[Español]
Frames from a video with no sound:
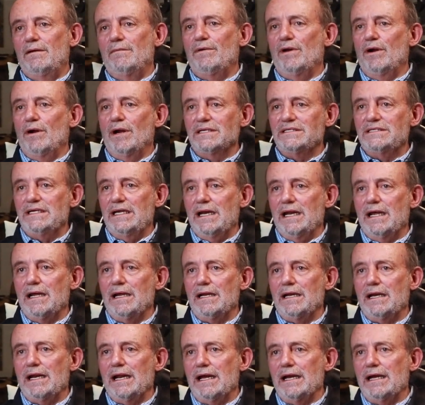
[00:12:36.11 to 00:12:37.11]
pero así
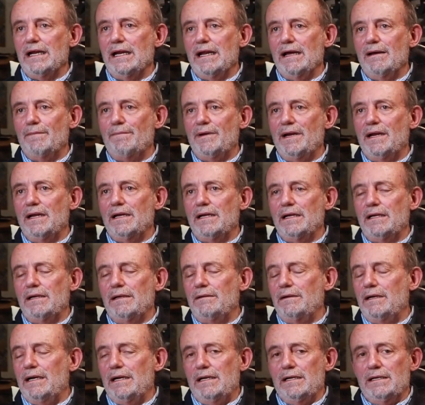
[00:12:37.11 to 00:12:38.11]
la,
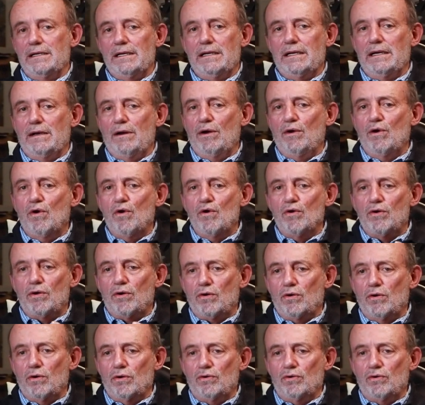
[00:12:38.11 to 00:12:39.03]
eh, luego